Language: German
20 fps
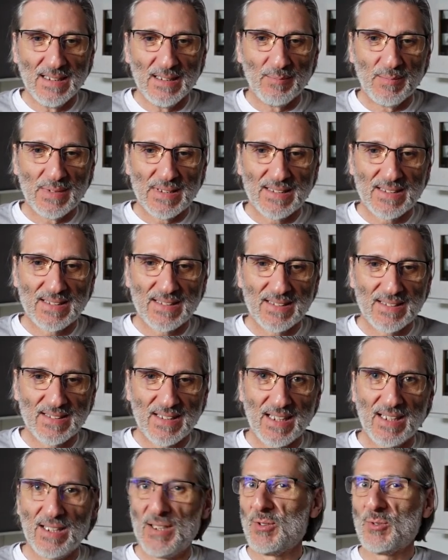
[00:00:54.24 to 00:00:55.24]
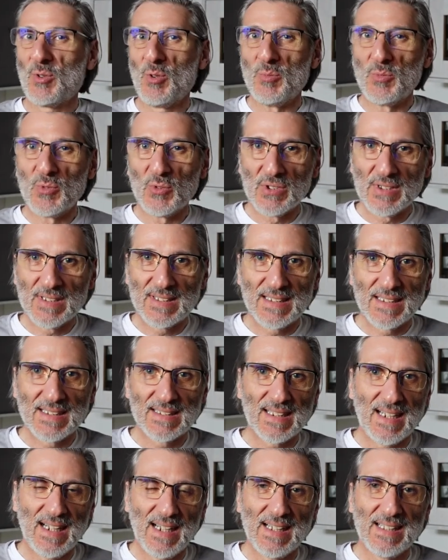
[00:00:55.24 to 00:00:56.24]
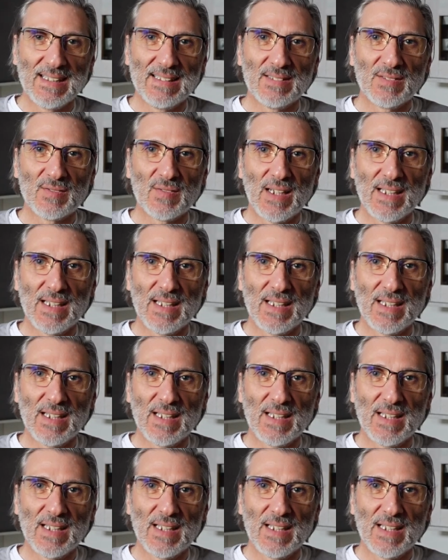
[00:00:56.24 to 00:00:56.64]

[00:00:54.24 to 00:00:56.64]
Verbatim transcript: mit der Community teilen,